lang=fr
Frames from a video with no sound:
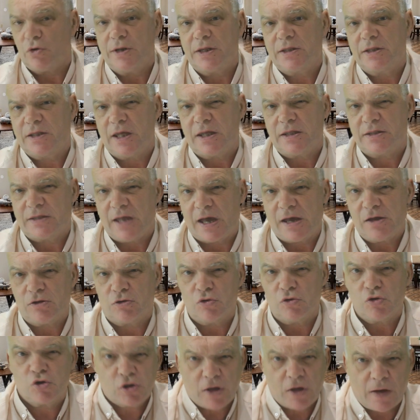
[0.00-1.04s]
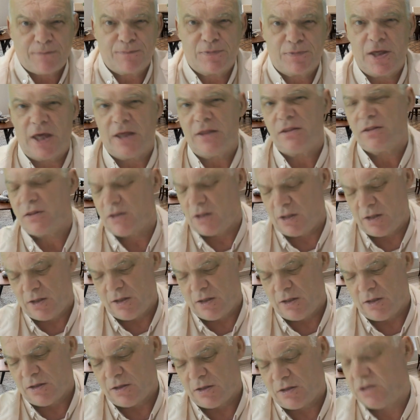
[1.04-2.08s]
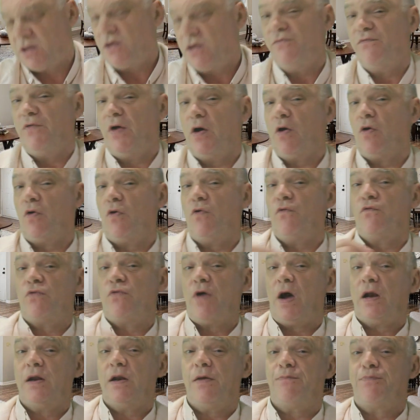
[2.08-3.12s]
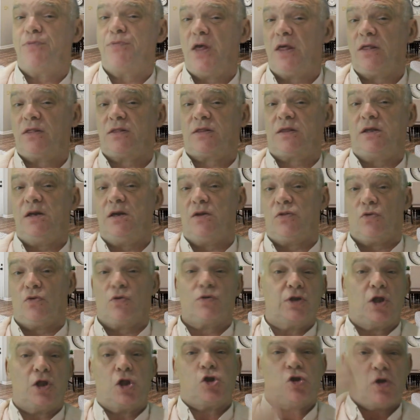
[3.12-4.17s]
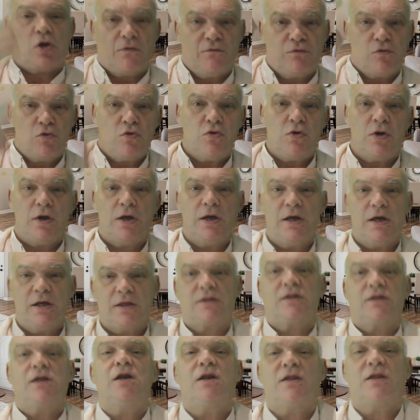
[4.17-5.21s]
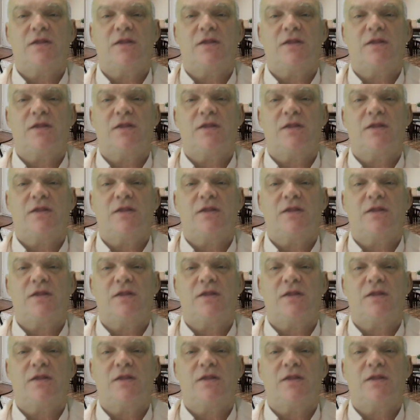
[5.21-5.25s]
les détails de chaque pièce, s'ils veulent revoir les pièces qu'ils ont déjà vues, s'ils